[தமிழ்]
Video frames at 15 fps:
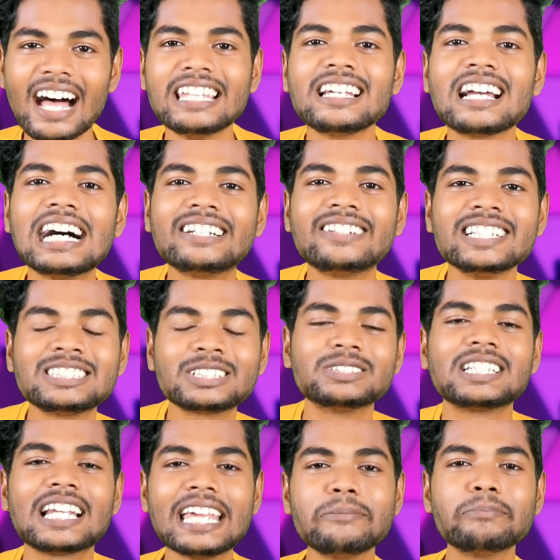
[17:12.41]
அதுக்காகவாச்சும்
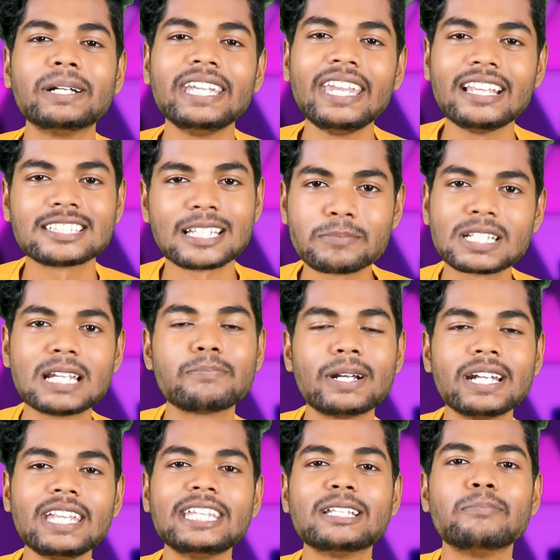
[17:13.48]
கொஞ்சம் லைக் பண்ணி சப்ஸ்கிரைப்
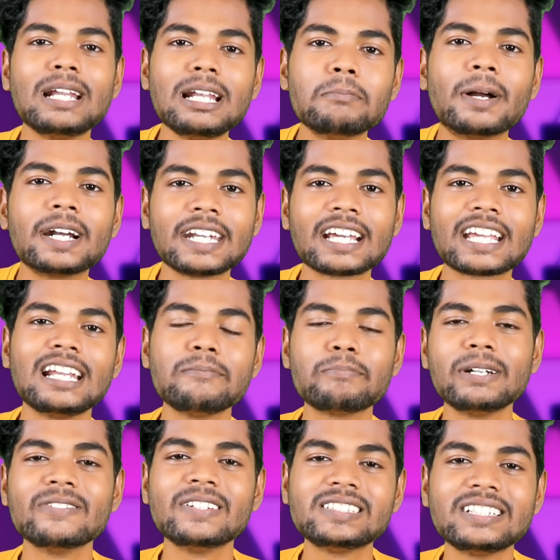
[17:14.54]
பண்ணி இந்த பெல் பட்டனை கிளிக்
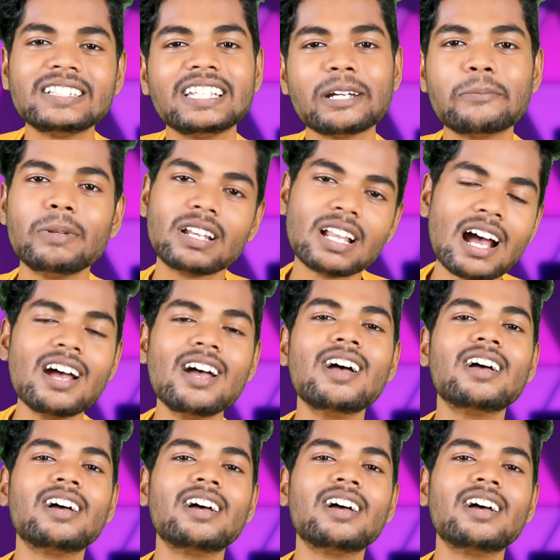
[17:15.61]
பண்ணி வச்சுருந்தீங்க அப்படின்னா